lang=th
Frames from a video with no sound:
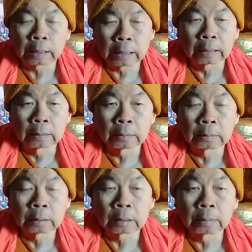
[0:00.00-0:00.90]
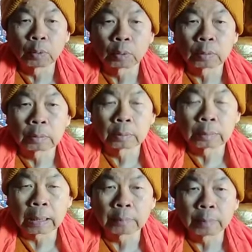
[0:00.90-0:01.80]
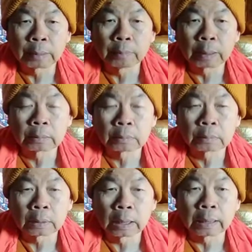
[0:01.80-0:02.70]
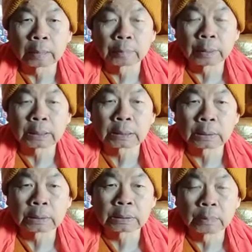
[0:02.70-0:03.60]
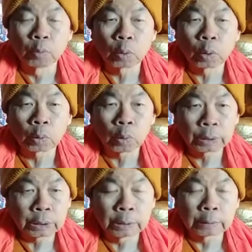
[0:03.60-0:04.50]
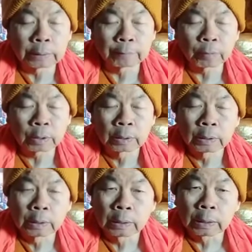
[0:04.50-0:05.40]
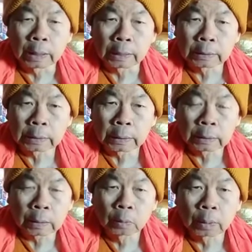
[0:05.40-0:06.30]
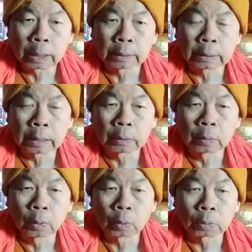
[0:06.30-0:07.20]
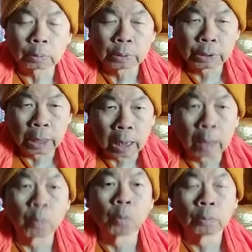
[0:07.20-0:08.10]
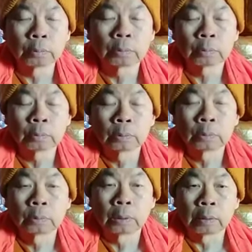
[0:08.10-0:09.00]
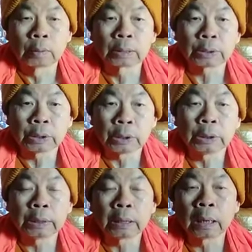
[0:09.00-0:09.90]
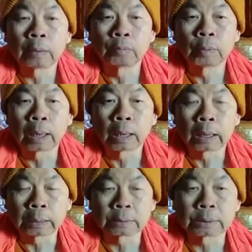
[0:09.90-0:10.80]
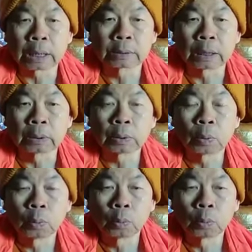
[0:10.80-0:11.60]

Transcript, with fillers: การกำหนดการปฏิบัติ อานาปนสติสิบหกข้อข้อที่หนึ่งเนี่ยหายใจเข้าหายใจออกยาวแปลว่าทีคังวาอัตสสันโต